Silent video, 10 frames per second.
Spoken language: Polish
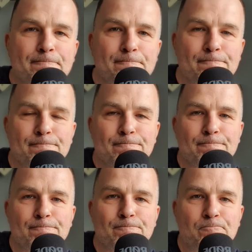
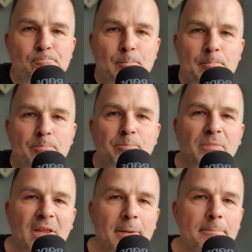mm,
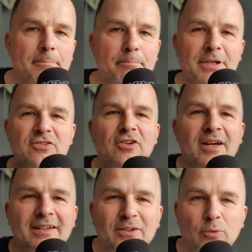
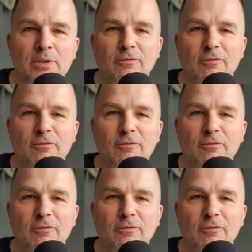bycie drugim